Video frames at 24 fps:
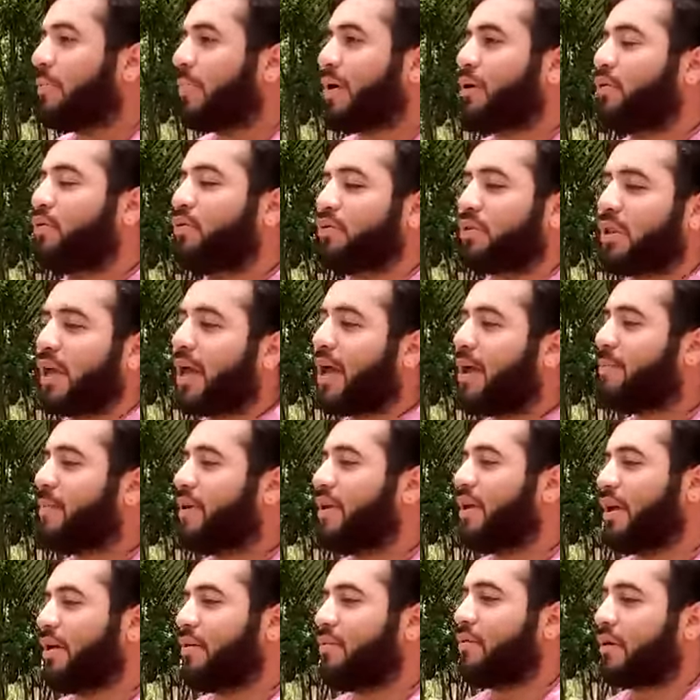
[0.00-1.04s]
pregunté y me
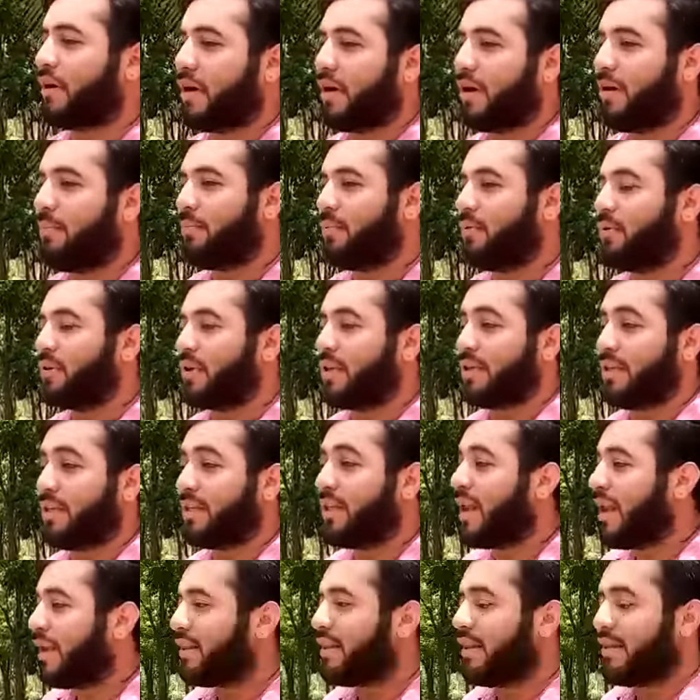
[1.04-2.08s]
dijeron que pues que sí
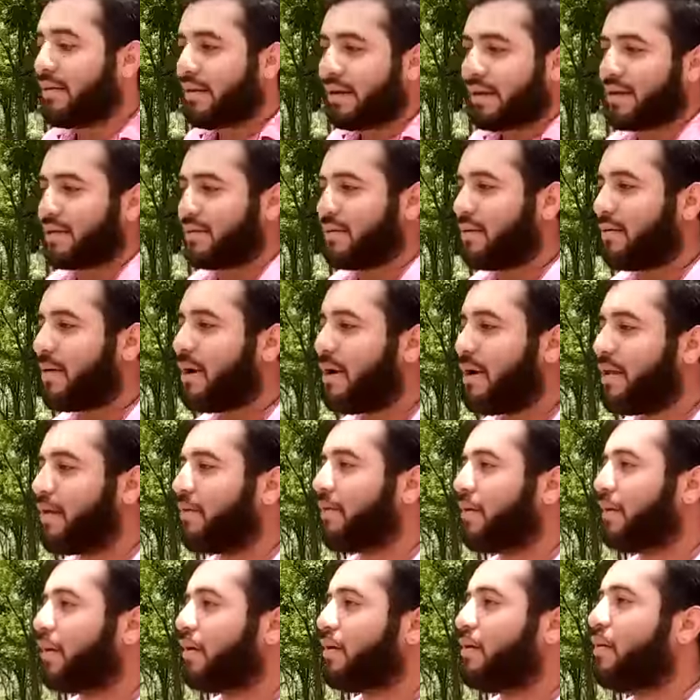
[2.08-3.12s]
te la tienen que hacer válida,
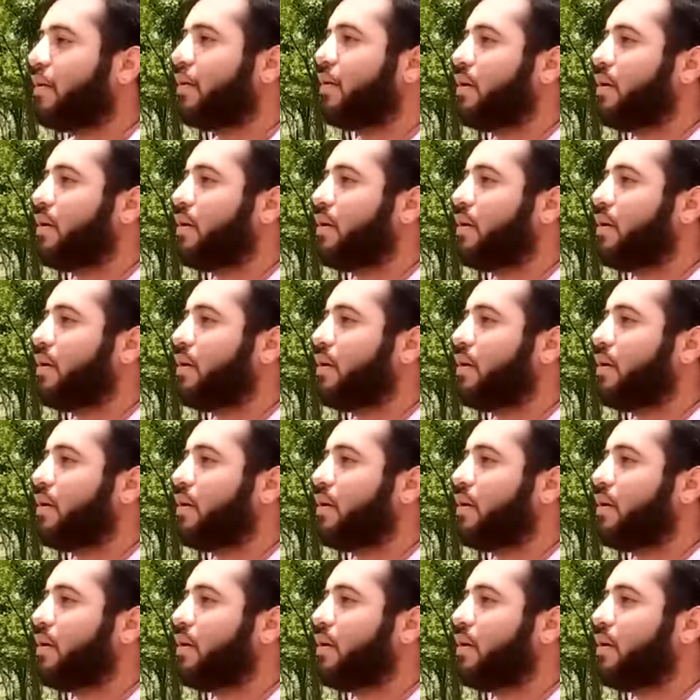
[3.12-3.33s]
¿verdad?